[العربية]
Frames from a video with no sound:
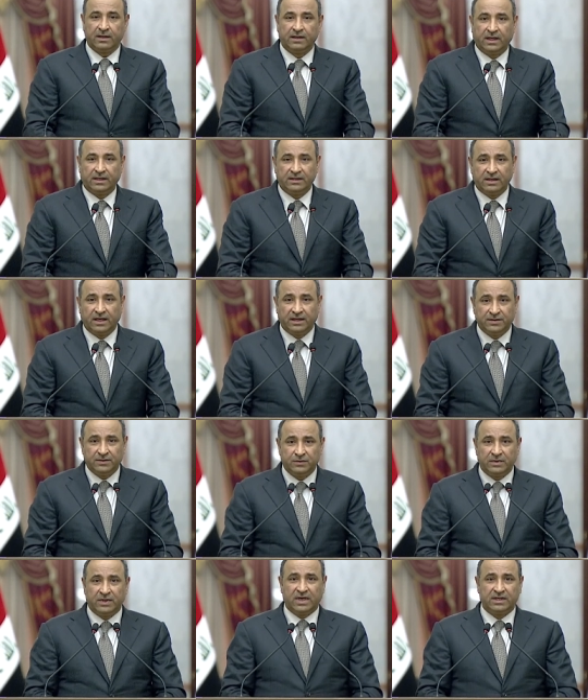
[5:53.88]
يعني
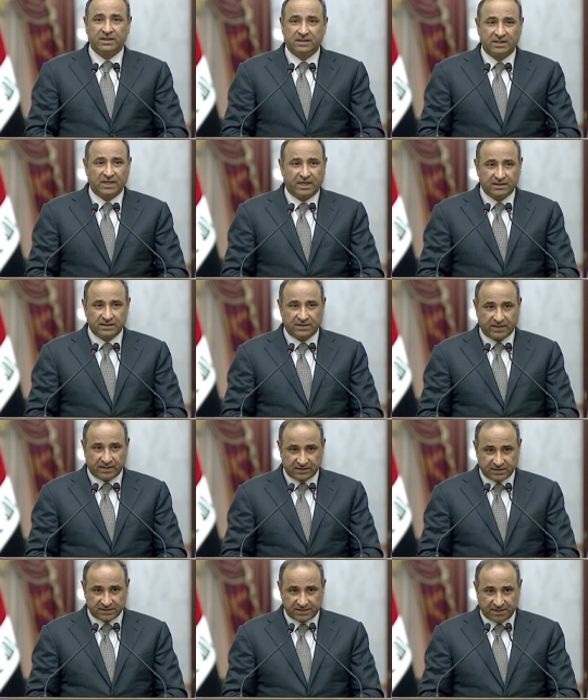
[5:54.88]
نحن لا نتحدث
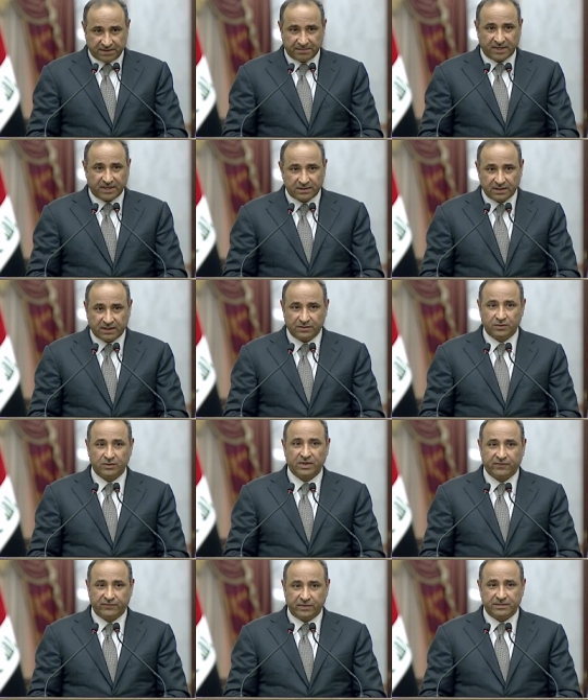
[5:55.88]
عن تسريبات نحن
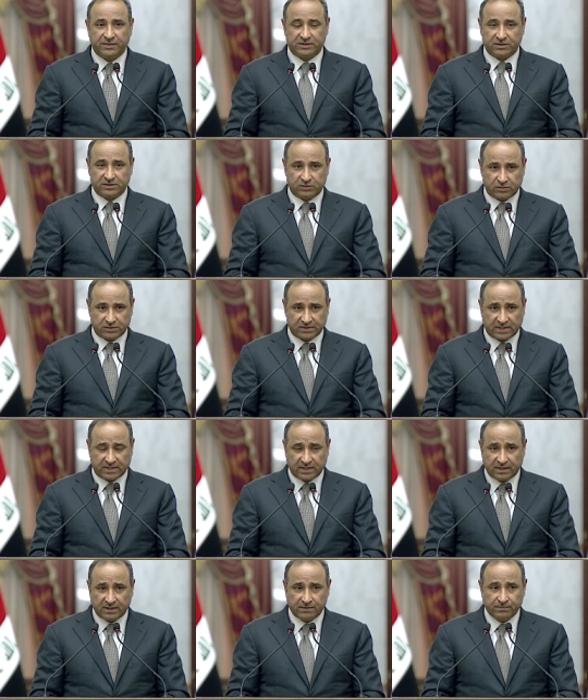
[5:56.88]
هنا في مجلس
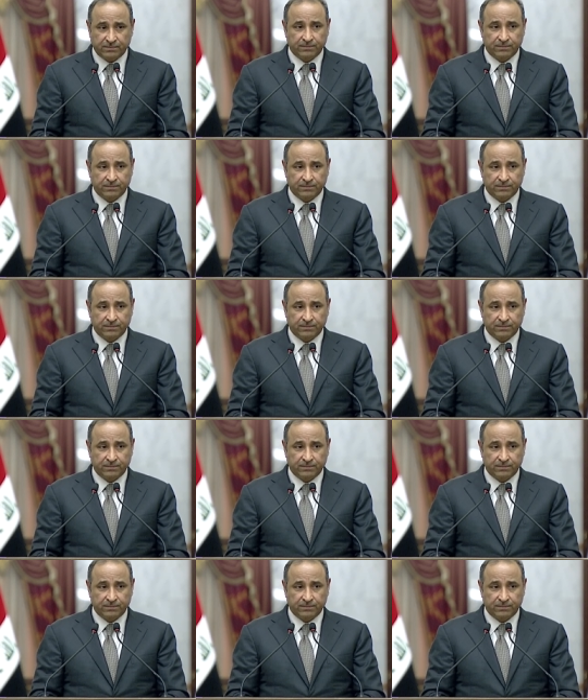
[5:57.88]
وزراء